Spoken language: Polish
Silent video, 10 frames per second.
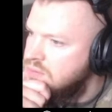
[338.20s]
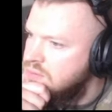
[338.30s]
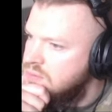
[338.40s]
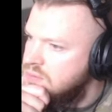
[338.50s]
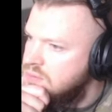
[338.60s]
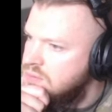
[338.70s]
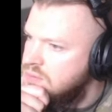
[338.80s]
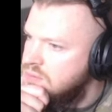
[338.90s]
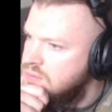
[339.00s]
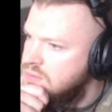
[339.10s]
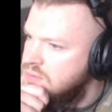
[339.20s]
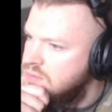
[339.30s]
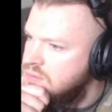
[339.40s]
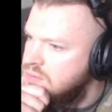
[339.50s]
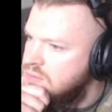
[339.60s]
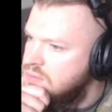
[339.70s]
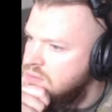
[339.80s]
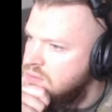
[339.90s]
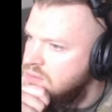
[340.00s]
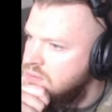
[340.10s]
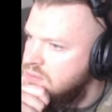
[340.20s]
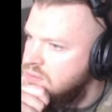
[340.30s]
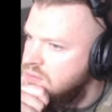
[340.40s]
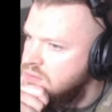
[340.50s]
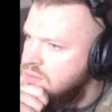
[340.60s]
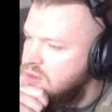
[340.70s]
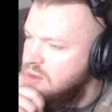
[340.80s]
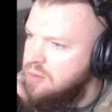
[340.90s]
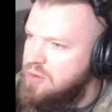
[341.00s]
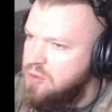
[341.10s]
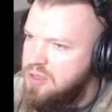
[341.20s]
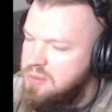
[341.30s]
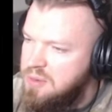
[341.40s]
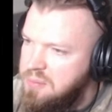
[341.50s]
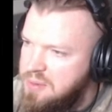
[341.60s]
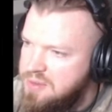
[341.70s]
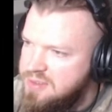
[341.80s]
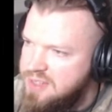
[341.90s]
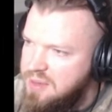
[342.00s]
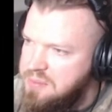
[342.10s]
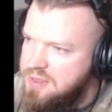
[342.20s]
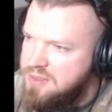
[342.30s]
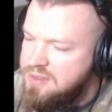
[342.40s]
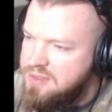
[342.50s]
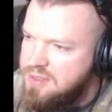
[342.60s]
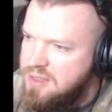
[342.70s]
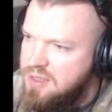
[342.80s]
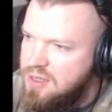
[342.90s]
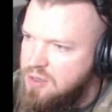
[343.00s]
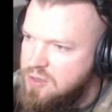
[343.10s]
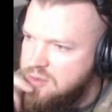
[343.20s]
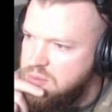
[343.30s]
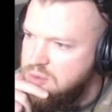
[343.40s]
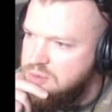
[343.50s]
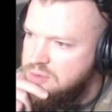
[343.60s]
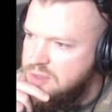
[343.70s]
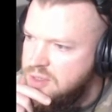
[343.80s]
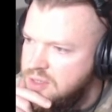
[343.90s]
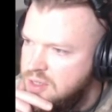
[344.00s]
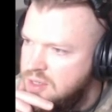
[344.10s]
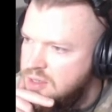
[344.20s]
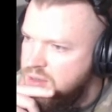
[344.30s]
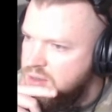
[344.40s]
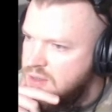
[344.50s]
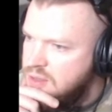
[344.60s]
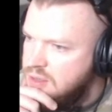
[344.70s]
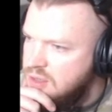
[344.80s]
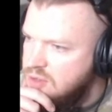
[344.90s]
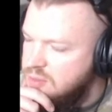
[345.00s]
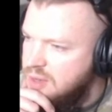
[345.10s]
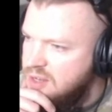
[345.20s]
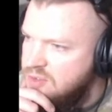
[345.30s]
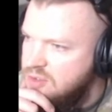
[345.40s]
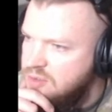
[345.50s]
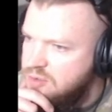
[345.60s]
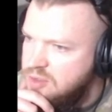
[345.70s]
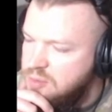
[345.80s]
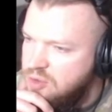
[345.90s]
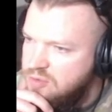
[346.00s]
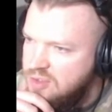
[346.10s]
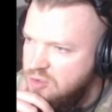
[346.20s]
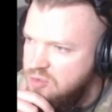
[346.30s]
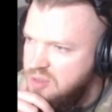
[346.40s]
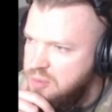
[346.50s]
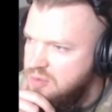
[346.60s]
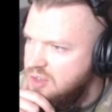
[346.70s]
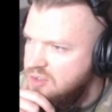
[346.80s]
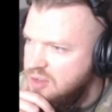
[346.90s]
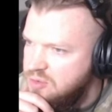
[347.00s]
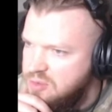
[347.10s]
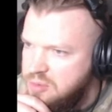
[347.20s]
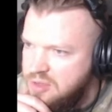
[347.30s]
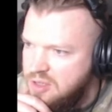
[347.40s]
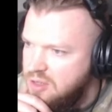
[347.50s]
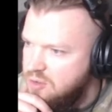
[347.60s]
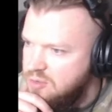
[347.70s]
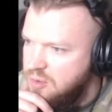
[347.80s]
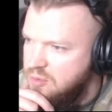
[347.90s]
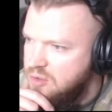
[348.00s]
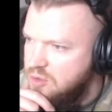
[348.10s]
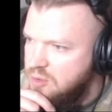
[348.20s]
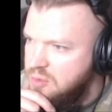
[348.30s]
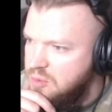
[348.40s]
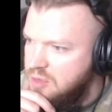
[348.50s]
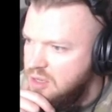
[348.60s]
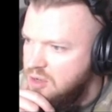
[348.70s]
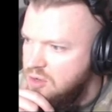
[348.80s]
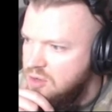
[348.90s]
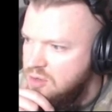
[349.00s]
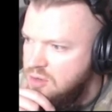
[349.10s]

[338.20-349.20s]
Marcin był pomocnikiem Stu. Wysyłał do... Jakby tutaj mam pełen zapis rozmów. Też Marcin w tym oświadczeniu nie powiedział, żeby te rozmowy to nie były jego.